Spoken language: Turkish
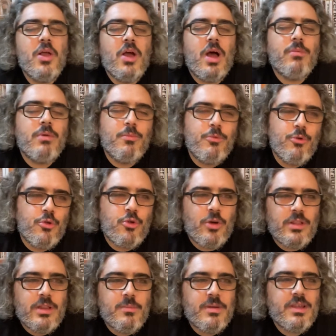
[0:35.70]
Ama bu şu
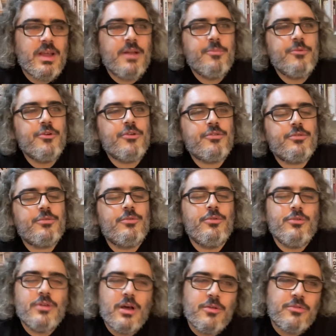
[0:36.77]
anlama gelmiyor.
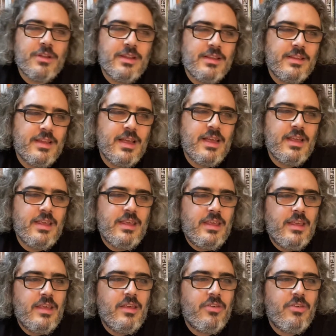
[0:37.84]
Dünya üzerinde iyi